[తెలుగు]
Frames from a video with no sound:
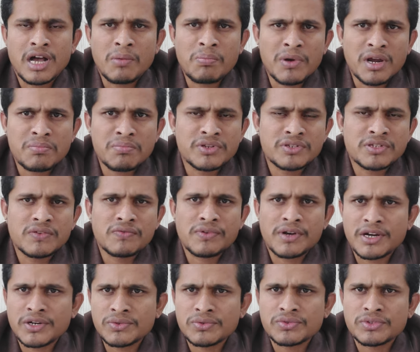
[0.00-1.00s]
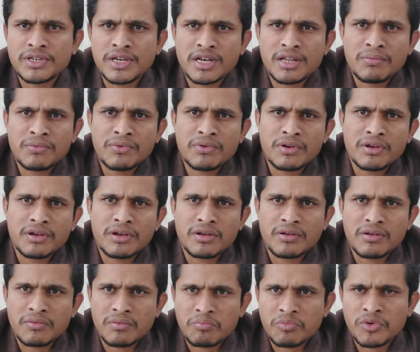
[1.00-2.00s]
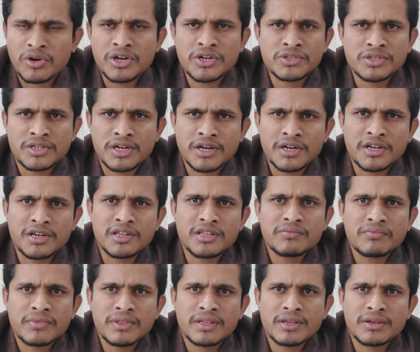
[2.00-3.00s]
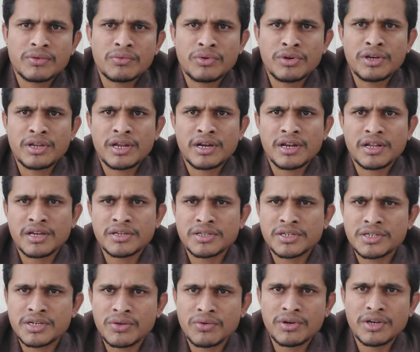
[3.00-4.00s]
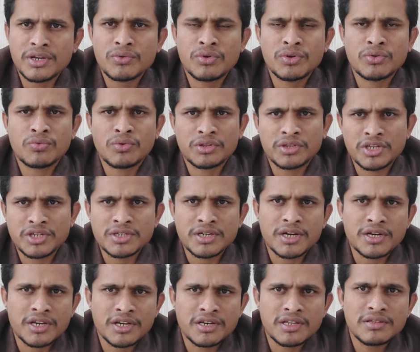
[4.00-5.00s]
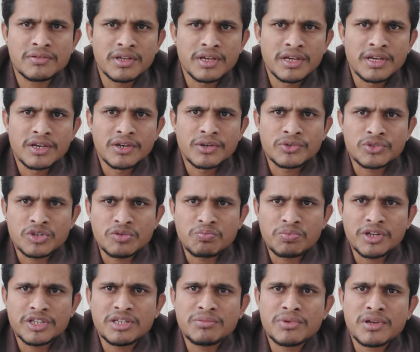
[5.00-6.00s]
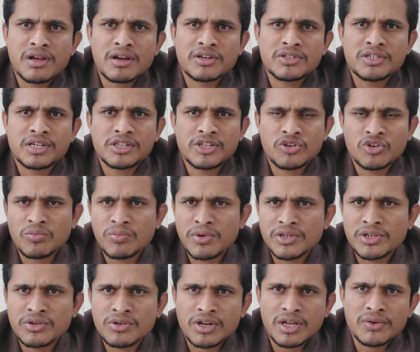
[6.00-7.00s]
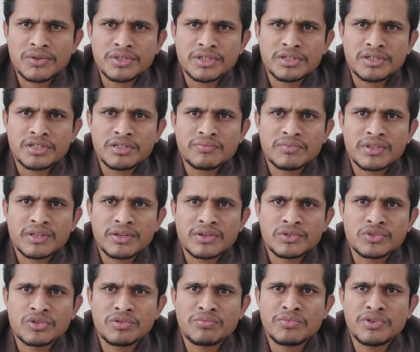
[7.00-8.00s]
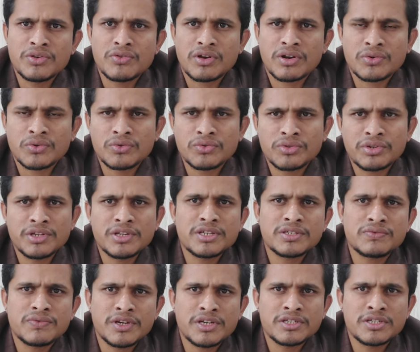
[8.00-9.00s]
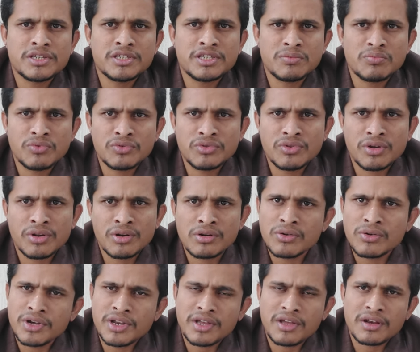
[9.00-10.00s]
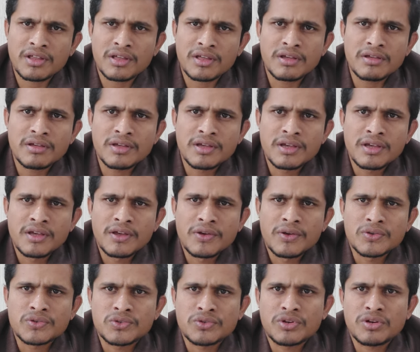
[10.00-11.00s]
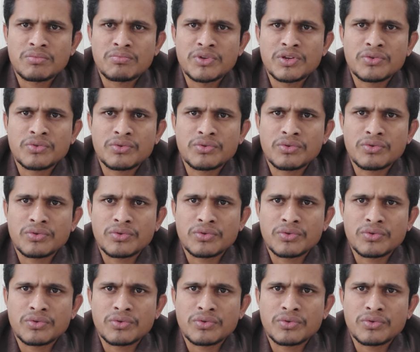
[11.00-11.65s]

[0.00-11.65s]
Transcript: అపార్ట్మెంట్స్ ఫ్లాట్స్ చాలా ప్రాజెక్ట్స్ స్టార్ట్ అయినాయి కొన్ని అండర్ కన్స్ట్రక్షన్లో ఉన్నాయి కొన్ని కొత్త స్టార్ట్ అయినాయి సో ఇప్పుడైతే మీకు అక్కడ చాలా తక్కువ బడ్జెట్ రావచ్చండి సో మీరు ఒక టూ త్రీ ఇయర్స్ వెయిట్ చేసి బుద్ధవారంలో ఉంటే కనుక సో మీకు